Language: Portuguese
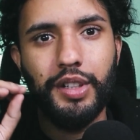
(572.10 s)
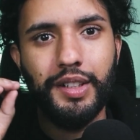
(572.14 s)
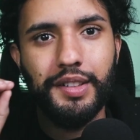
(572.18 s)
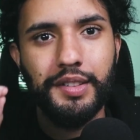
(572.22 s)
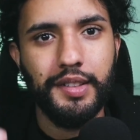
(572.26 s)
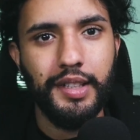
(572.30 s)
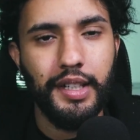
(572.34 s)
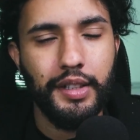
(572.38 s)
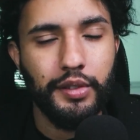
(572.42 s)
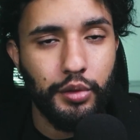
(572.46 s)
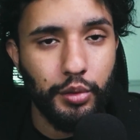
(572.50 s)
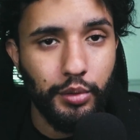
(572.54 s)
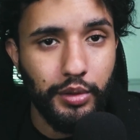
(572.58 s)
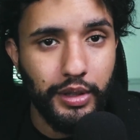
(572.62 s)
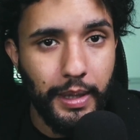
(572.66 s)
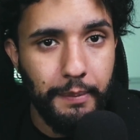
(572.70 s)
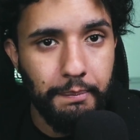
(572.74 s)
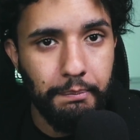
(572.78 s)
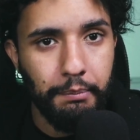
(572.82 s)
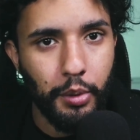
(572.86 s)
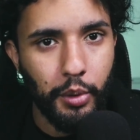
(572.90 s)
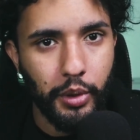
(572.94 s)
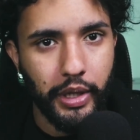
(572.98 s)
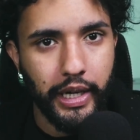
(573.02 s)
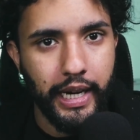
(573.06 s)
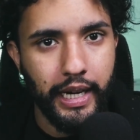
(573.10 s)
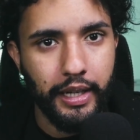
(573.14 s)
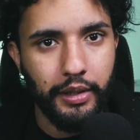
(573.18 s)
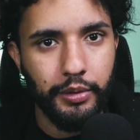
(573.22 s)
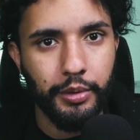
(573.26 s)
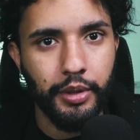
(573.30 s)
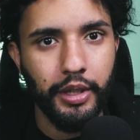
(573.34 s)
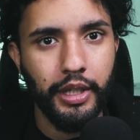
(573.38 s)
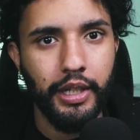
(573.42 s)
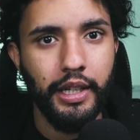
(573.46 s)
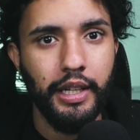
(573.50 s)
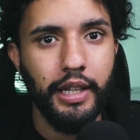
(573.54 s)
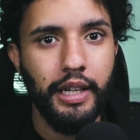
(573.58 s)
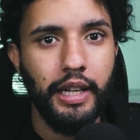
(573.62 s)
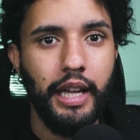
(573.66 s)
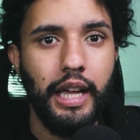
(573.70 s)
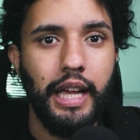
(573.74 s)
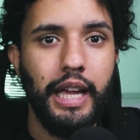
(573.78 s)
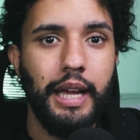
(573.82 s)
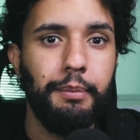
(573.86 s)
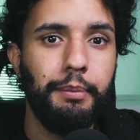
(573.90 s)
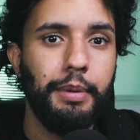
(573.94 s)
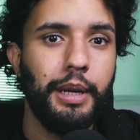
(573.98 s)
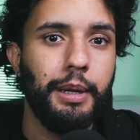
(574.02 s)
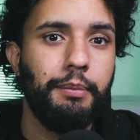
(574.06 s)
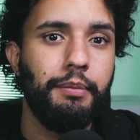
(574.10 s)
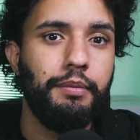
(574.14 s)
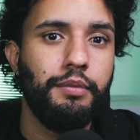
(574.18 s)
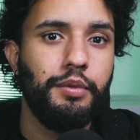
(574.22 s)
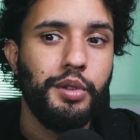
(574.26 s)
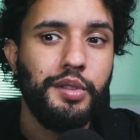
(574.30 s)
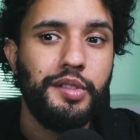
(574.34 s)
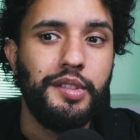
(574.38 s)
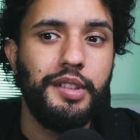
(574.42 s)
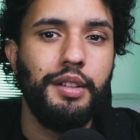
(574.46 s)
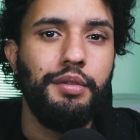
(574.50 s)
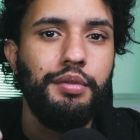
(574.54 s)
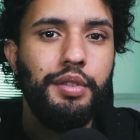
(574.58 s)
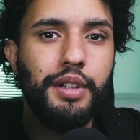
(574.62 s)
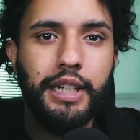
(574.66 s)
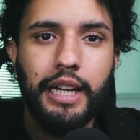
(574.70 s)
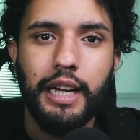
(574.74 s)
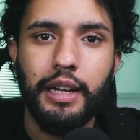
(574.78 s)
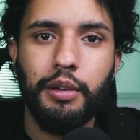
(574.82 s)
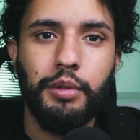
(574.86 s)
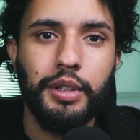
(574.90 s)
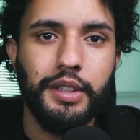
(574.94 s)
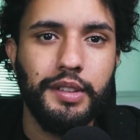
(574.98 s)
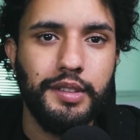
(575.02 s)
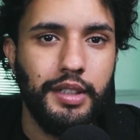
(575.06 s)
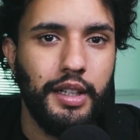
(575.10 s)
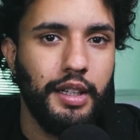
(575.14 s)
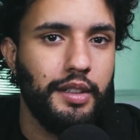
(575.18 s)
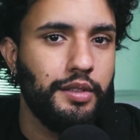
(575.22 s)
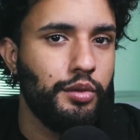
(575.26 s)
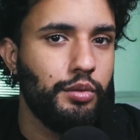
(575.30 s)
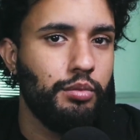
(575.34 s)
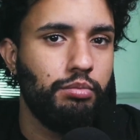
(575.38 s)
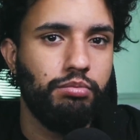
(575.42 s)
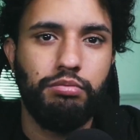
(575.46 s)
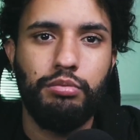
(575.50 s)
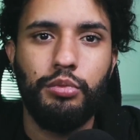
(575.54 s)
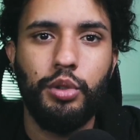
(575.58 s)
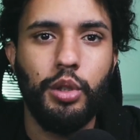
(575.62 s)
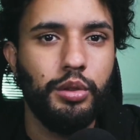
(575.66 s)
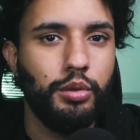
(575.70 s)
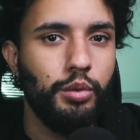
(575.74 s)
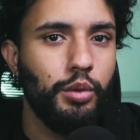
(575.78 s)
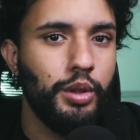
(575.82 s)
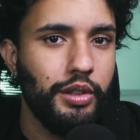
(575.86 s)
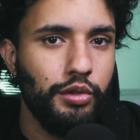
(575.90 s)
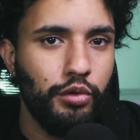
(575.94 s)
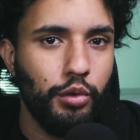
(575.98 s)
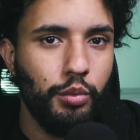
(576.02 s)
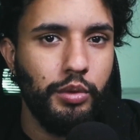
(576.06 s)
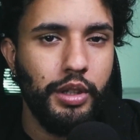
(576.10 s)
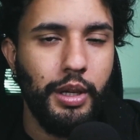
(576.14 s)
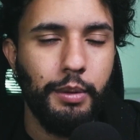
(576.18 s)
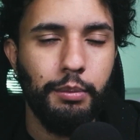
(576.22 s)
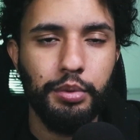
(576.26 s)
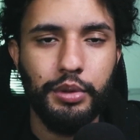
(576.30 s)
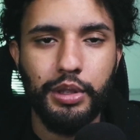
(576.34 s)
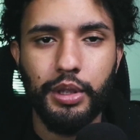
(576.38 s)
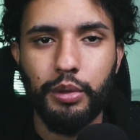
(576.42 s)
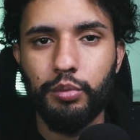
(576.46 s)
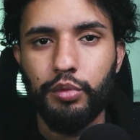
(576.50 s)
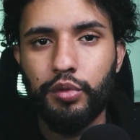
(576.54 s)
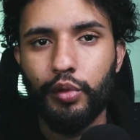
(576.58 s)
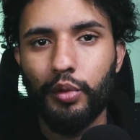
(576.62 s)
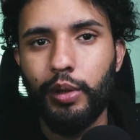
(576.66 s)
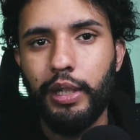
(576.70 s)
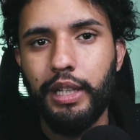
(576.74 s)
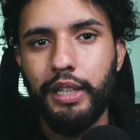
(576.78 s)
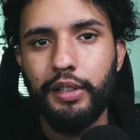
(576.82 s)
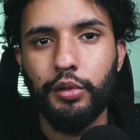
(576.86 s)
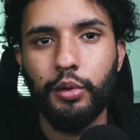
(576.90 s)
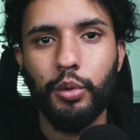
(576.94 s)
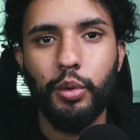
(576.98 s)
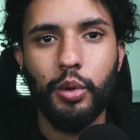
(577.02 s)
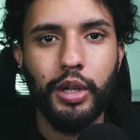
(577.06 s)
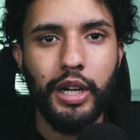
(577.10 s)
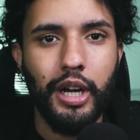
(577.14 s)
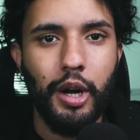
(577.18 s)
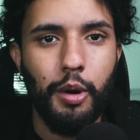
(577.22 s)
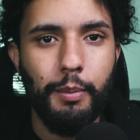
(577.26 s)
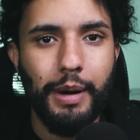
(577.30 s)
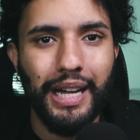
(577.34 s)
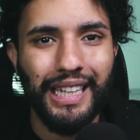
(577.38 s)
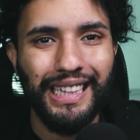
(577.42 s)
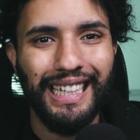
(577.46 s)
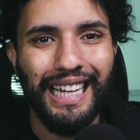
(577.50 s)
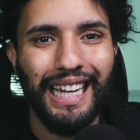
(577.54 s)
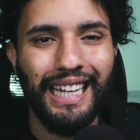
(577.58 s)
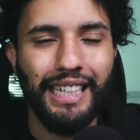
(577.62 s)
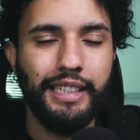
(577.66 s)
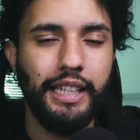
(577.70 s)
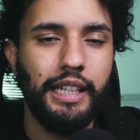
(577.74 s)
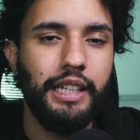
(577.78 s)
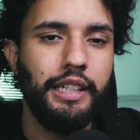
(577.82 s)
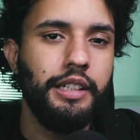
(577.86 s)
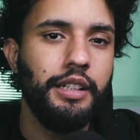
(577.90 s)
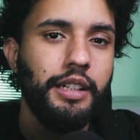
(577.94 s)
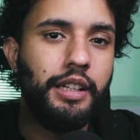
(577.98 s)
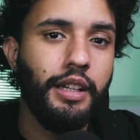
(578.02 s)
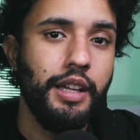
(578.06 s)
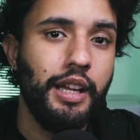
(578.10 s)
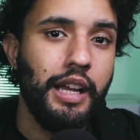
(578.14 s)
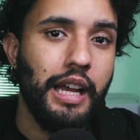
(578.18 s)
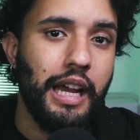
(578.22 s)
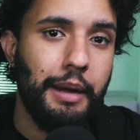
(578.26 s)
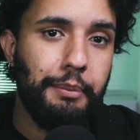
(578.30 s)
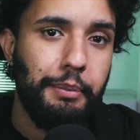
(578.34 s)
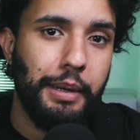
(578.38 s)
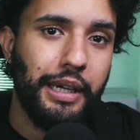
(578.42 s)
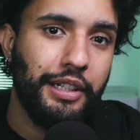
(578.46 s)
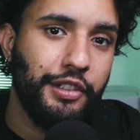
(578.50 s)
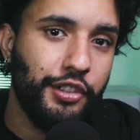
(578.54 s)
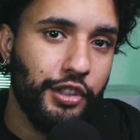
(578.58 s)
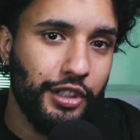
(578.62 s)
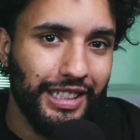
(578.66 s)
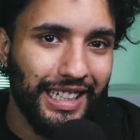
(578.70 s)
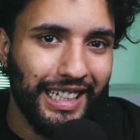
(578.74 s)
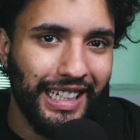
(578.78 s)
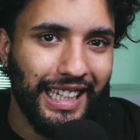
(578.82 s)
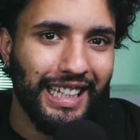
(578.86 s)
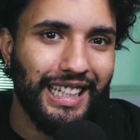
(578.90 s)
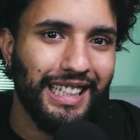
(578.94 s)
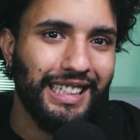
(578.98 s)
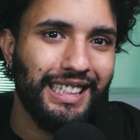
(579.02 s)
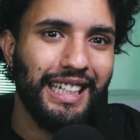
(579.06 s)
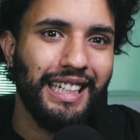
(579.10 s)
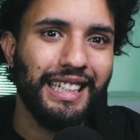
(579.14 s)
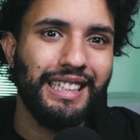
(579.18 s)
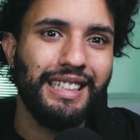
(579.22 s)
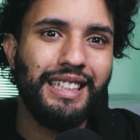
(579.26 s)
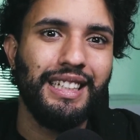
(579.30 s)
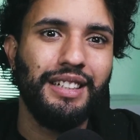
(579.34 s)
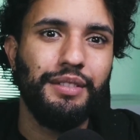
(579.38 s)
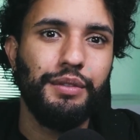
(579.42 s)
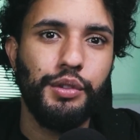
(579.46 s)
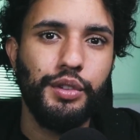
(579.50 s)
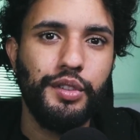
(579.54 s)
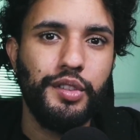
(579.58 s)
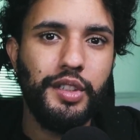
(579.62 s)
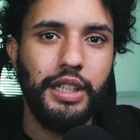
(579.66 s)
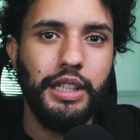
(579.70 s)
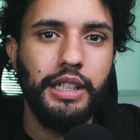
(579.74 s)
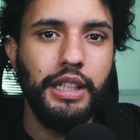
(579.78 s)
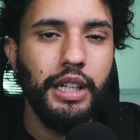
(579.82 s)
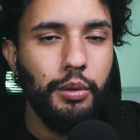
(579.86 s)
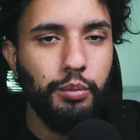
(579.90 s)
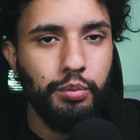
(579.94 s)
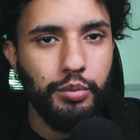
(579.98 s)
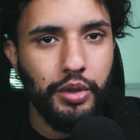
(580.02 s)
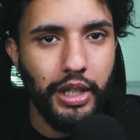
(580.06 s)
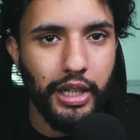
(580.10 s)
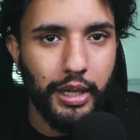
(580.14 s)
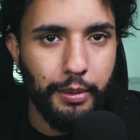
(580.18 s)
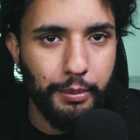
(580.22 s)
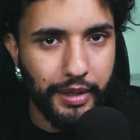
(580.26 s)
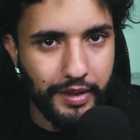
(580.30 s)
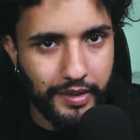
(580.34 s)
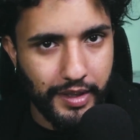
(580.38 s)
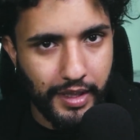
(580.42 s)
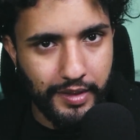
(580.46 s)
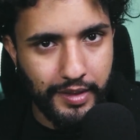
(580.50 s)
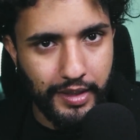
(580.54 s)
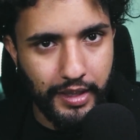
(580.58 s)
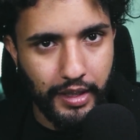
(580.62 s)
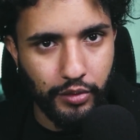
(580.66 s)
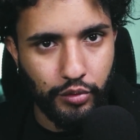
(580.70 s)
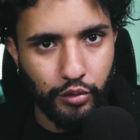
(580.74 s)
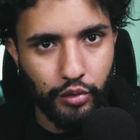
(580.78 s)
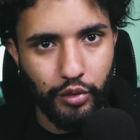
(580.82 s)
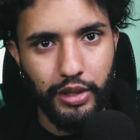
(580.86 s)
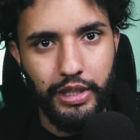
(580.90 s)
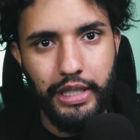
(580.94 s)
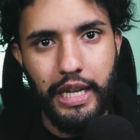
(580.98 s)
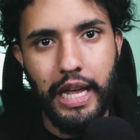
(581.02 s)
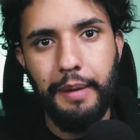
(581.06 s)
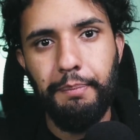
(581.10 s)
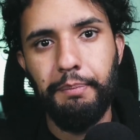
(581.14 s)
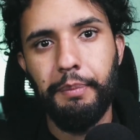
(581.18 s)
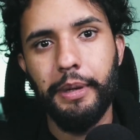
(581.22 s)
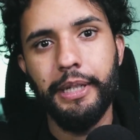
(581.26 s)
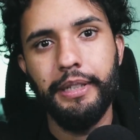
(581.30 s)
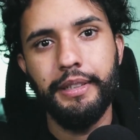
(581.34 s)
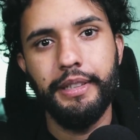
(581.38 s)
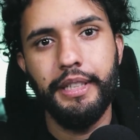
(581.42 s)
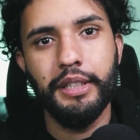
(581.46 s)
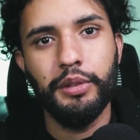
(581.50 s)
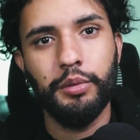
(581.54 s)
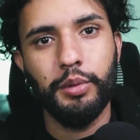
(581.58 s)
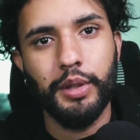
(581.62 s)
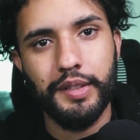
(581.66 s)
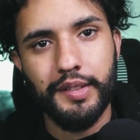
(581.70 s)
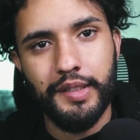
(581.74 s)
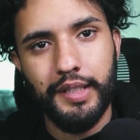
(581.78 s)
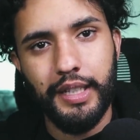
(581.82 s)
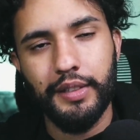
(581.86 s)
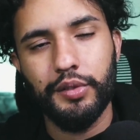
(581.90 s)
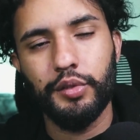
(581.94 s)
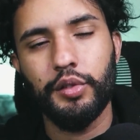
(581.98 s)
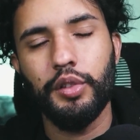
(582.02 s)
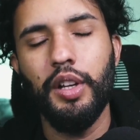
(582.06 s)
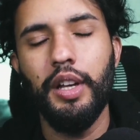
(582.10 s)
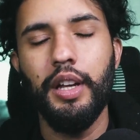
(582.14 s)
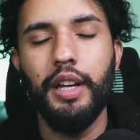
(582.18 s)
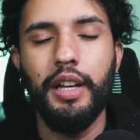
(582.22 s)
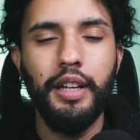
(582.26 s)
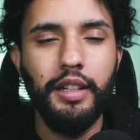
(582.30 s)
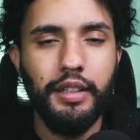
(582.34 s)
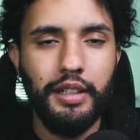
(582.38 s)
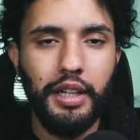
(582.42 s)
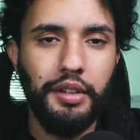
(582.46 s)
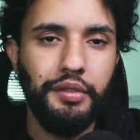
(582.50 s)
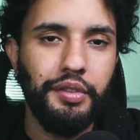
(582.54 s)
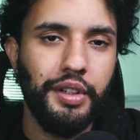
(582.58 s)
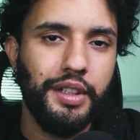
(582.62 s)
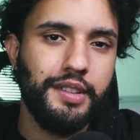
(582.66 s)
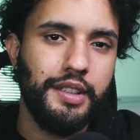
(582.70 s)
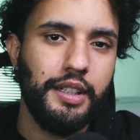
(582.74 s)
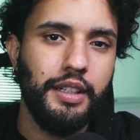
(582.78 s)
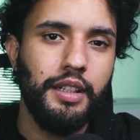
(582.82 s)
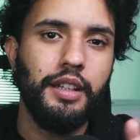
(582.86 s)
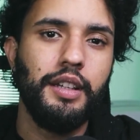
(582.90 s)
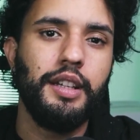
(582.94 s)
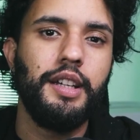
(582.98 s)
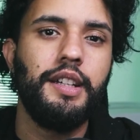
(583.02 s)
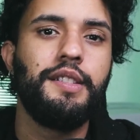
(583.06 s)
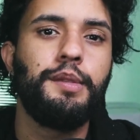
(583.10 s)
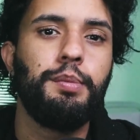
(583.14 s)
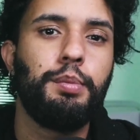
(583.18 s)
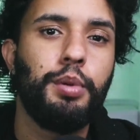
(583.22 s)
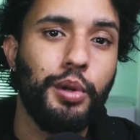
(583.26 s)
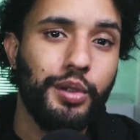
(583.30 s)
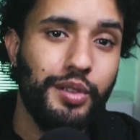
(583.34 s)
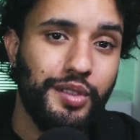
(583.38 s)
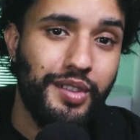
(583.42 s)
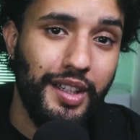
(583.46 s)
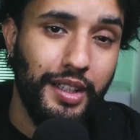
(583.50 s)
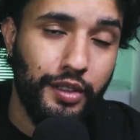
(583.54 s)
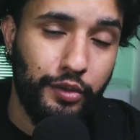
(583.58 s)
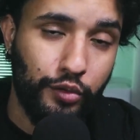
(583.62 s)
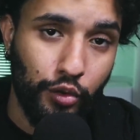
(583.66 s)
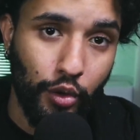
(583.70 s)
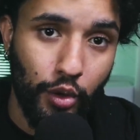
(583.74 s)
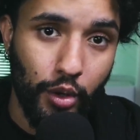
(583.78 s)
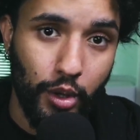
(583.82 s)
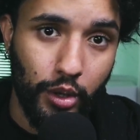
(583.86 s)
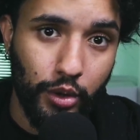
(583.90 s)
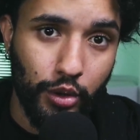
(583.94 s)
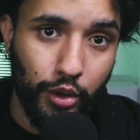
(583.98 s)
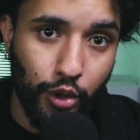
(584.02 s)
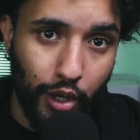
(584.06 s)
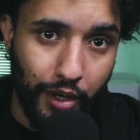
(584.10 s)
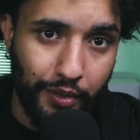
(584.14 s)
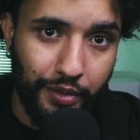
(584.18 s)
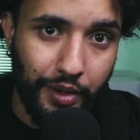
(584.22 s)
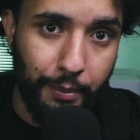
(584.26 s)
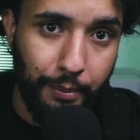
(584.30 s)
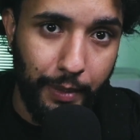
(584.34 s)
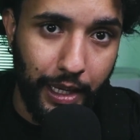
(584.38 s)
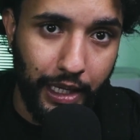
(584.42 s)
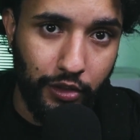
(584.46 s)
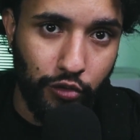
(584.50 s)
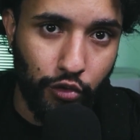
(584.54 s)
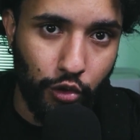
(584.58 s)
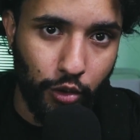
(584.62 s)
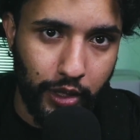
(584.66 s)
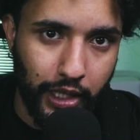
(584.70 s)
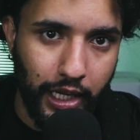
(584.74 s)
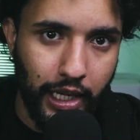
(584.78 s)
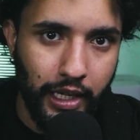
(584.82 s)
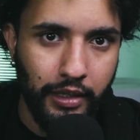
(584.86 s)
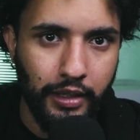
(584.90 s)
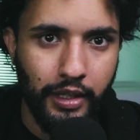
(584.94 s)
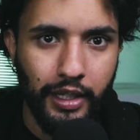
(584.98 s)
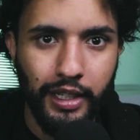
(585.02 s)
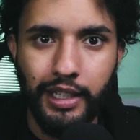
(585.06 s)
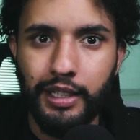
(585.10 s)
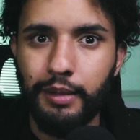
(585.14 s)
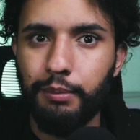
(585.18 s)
de acesso temporário é para você ficar com acesso só durante um tempo. Então, se o cliente colocar uma data ali, a partir daquela data você não terá mais acesso. E aí, perdendo o acesso, tem que fazer esse processo novamente, ok?